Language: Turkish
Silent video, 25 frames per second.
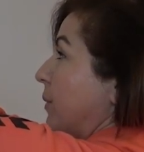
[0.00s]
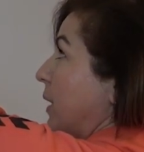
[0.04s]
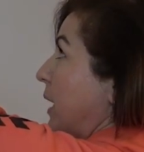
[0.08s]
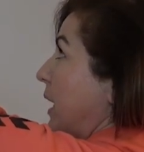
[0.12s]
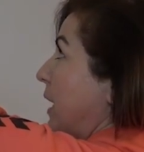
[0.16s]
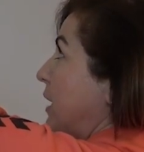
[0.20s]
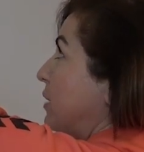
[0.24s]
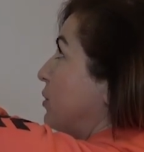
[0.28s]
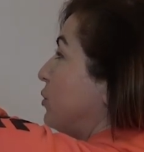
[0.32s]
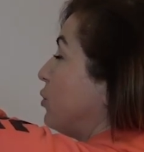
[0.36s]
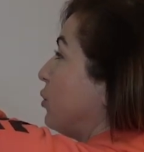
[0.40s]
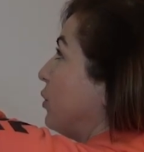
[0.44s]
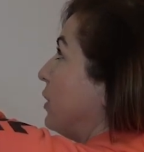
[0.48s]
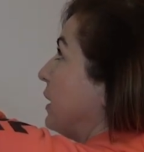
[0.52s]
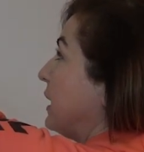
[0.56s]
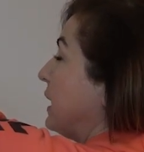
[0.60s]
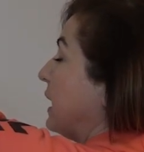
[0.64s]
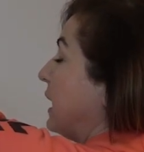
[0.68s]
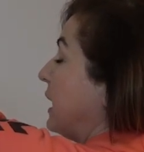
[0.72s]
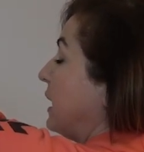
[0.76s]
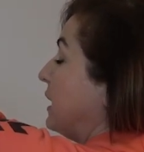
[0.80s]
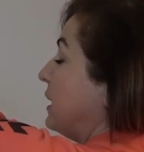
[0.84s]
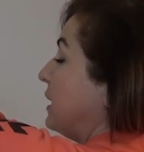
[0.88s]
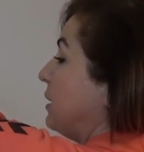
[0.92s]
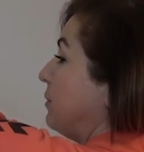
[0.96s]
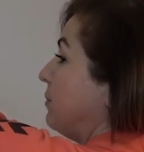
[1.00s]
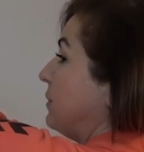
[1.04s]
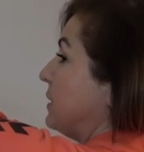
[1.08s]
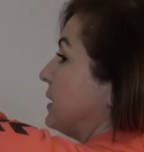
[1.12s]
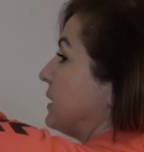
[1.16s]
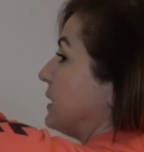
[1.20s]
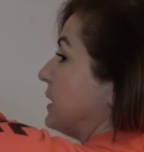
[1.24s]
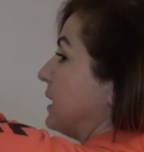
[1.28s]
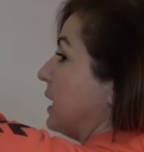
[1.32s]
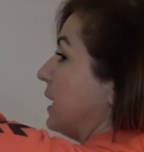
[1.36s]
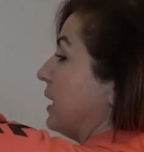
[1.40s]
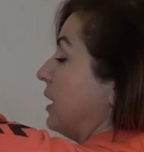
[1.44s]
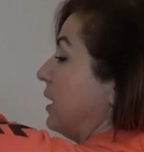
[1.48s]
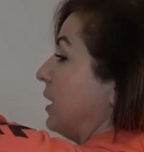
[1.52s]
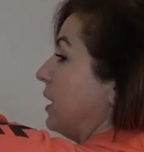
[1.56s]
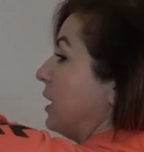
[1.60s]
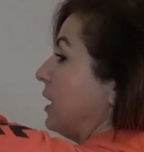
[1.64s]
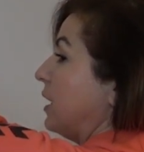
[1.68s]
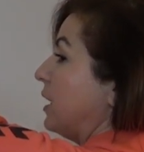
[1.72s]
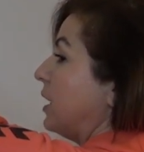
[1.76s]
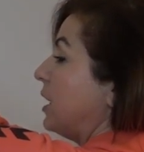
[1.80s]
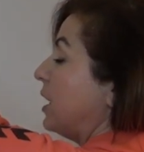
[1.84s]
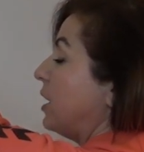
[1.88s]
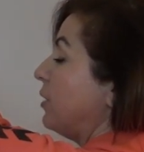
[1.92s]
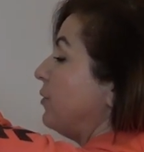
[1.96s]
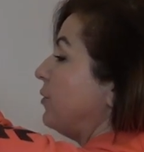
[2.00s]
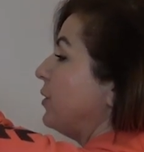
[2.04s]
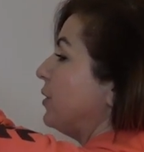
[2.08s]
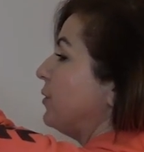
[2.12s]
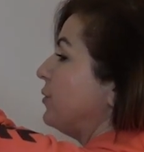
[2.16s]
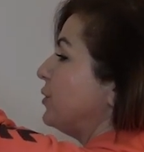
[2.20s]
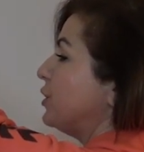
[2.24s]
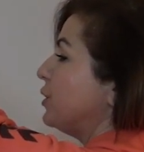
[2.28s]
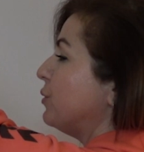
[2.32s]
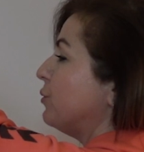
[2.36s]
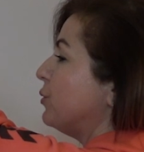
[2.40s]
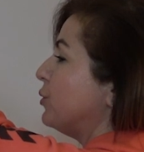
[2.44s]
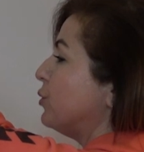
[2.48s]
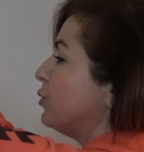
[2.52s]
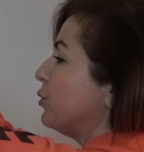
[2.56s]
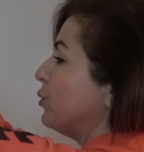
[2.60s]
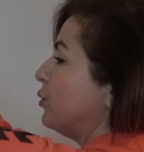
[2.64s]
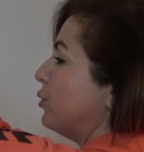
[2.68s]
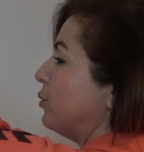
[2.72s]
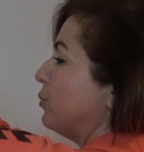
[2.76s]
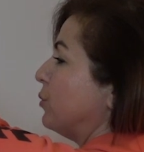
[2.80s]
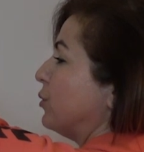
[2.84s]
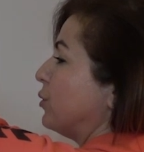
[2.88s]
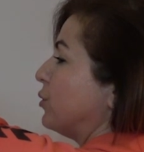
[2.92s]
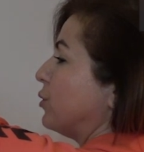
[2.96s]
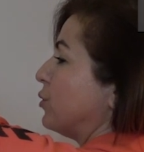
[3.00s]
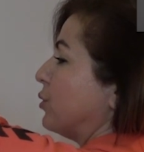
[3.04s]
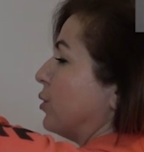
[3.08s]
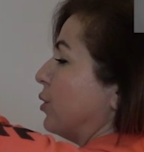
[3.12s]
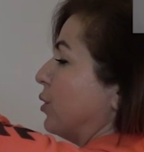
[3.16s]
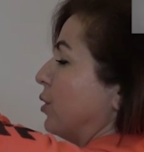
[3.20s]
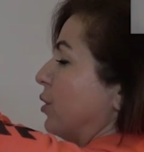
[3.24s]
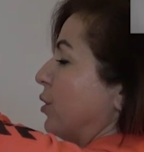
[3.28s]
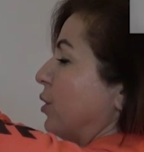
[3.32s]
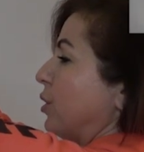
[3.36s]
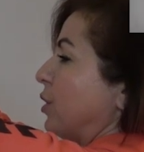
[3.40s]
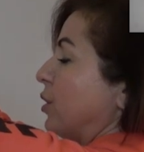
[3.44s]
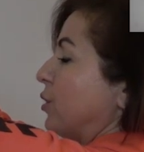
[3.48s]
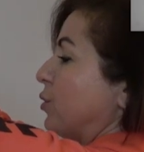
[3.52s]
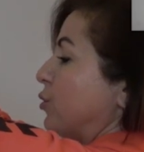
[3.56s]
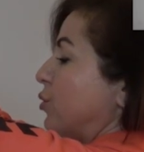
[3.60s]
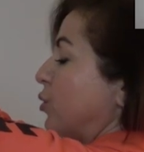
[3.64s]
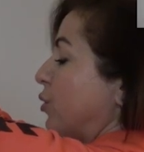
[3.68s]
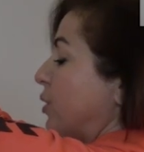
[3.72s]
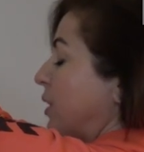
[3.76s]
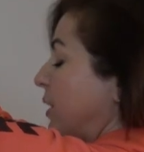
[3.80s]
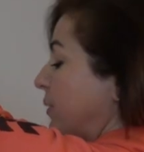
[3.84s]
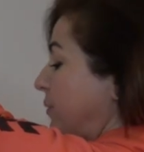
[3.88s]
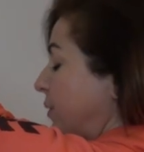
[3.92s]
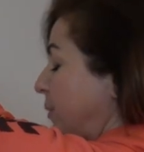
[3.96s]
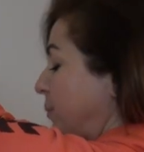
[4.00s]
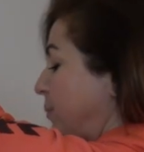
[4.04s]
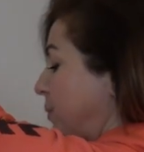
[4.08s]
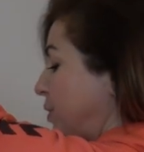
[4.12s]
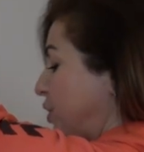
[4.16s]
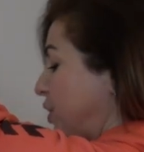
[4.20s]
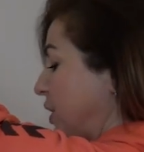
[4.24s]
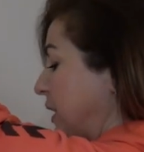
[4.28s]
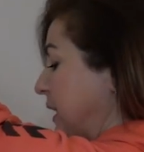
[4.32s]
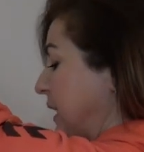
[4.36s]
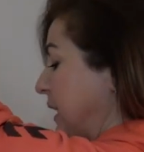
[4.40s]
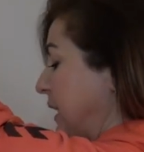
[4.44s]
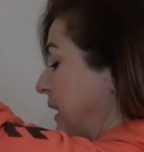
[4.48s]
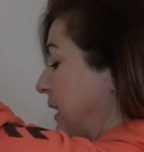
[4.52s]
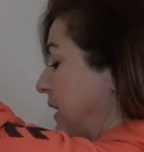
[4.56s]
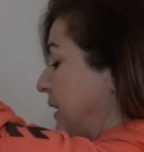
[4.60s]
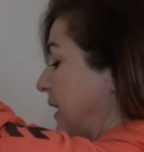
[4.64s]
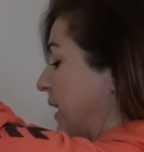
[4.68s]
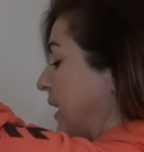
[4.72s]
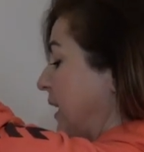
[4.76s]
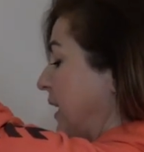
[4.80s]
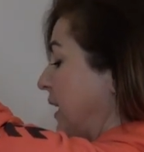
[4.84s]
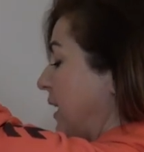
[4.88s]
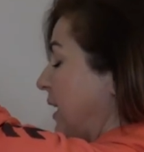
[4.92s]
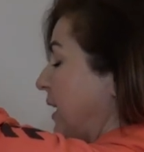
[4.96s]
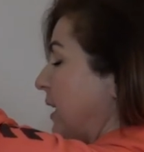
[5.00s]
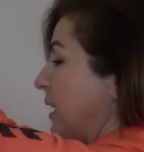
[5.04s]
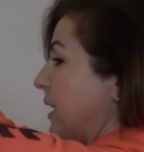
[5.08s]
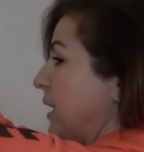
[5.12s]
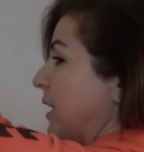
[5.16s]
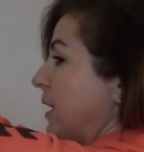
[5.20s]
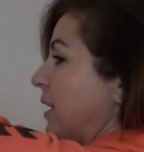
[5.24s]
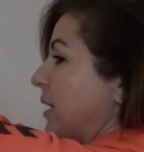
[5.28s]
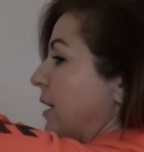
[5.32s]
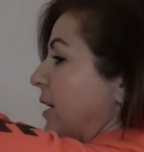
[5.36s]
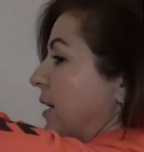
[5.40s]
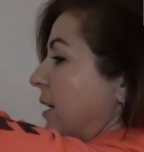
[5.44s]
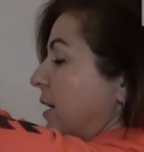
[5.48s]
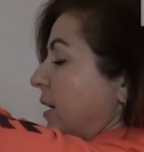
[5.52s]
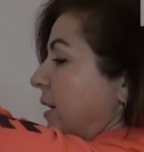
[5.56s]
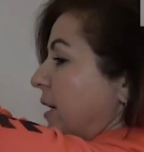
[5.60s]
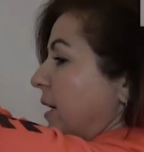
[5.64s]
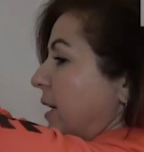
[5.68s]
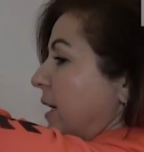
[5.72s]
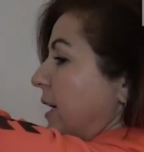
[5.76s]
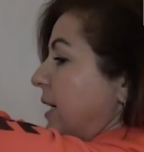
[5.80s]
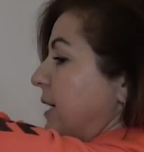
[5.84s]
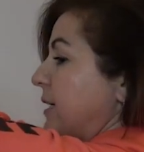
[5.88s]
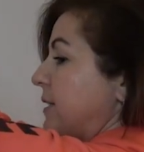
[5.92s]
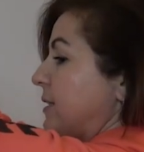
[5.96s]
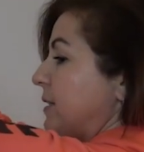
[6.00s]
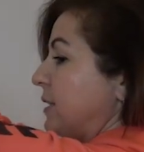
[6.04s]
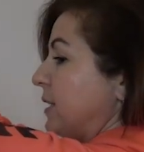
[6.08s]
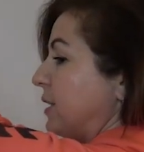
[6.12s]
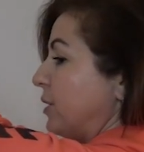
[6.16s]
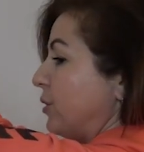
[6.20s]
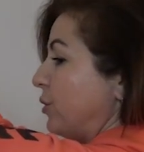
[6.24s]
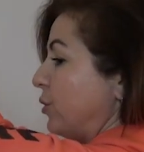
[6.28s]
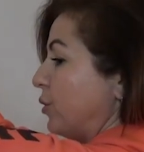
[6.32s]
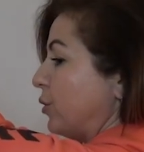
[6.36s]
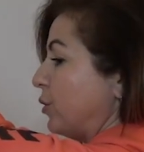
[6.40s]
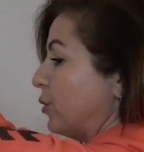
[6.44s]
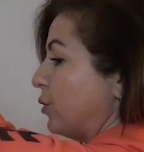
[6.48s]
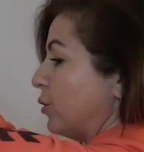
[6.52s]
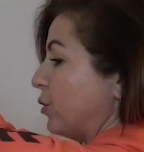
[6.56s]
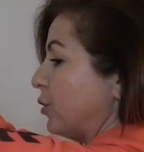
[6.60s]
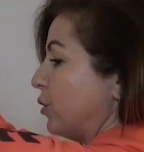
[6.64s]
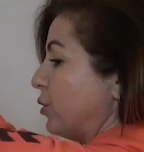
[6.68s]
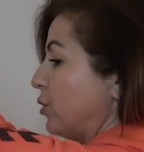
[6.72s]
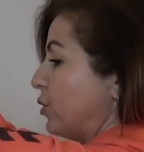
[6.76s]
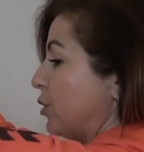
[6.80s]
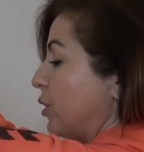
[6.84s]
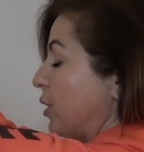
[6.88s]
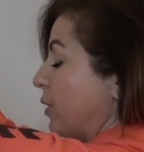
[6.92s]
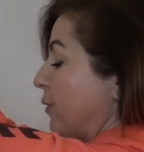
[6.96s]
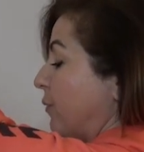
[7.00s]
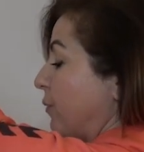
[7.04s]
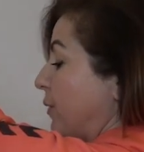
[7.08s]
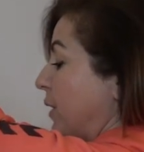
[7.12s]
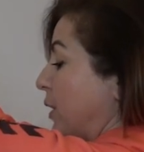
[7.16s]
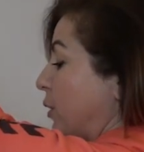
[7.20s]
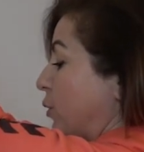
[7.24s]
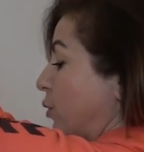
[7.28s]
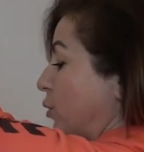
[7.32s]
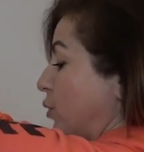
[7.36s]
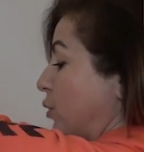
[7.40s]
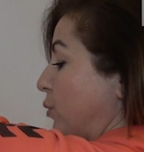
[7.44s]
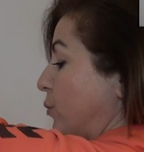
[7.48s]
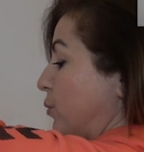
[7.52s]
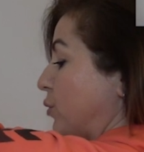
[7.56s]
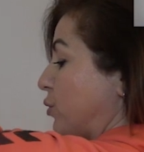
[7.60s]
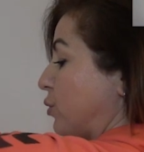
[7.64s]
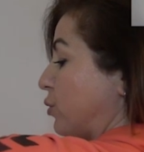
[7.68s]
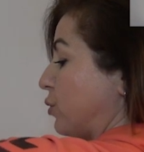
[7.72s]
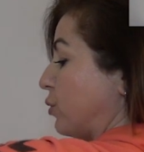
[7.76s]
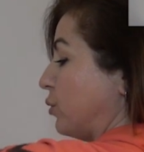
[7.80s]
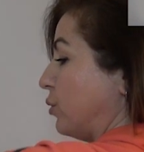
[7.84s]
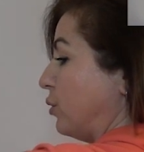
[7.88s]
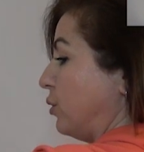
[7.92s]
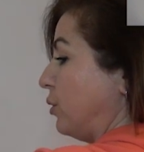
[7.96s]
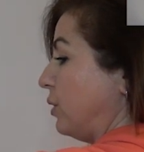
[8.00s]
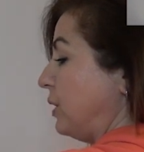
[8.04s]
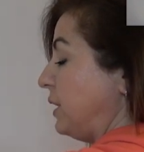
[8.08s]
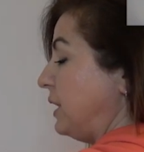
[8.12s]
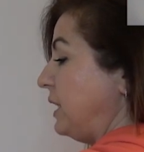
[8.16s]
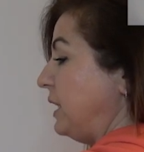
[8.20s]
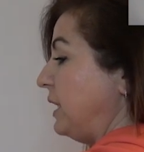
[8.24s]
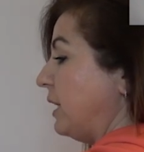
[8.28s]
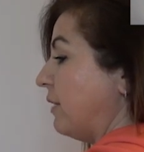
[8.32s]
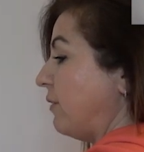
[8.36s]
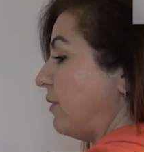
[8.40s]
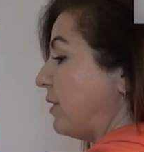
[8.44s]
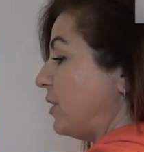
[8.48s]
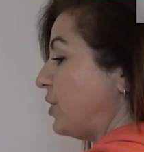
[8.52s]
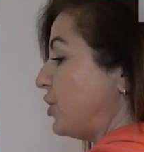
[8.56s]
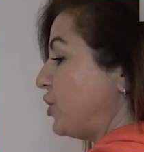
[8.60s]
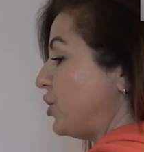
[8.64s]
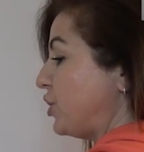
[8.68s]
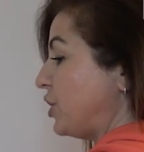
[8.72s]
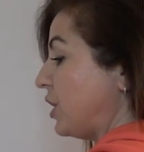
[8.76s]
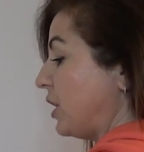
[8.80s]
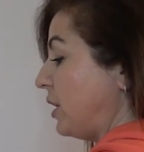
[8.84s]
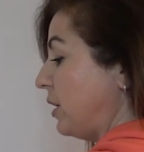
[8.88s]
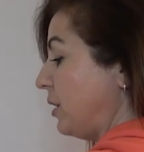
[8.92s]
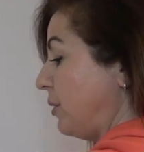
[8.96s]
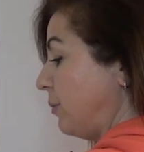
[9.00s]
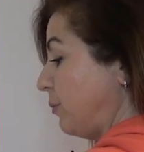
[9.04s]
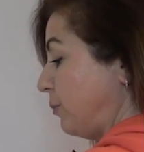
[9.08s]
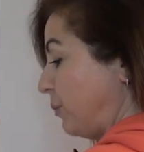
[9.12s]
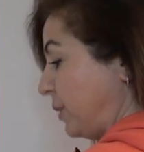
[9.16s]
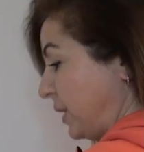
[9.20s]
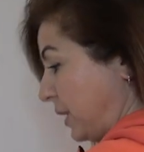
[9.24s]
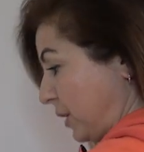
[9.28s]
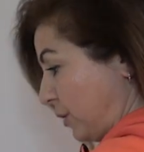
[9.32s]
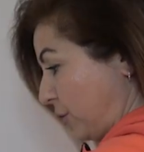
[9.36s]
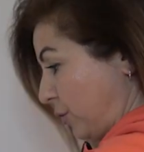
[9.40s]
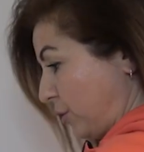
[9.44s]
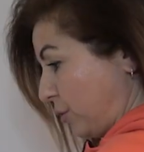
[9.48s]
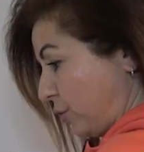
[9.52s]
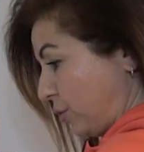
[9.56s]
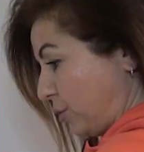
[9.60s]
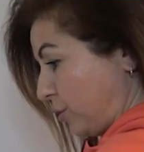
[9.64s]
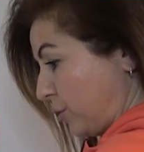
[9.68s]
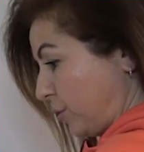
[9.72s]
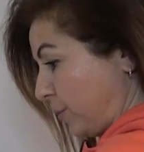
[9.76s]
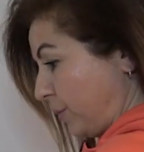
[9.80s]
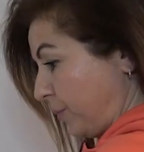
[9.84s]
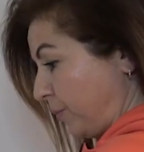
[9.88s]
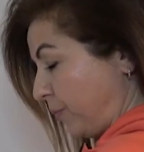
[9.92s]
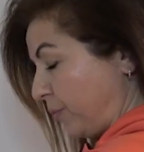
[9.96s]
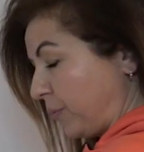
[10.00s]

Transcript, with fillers: En sona geldiğimizde hafifçe vücudumuzu çok hafif bir şekilde esnetiyoruz ve kolumuzu yavaşça bırakıyoruz.